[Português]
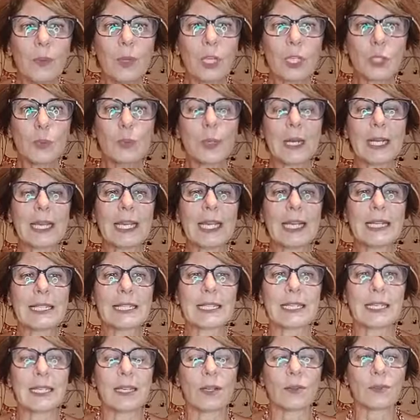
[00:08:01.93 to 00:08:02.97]
mesmo para
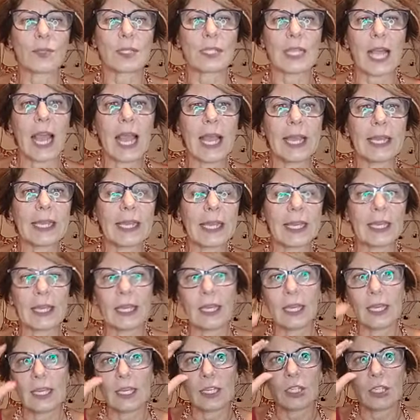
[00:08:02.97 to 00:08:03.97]
aqueles que não seguem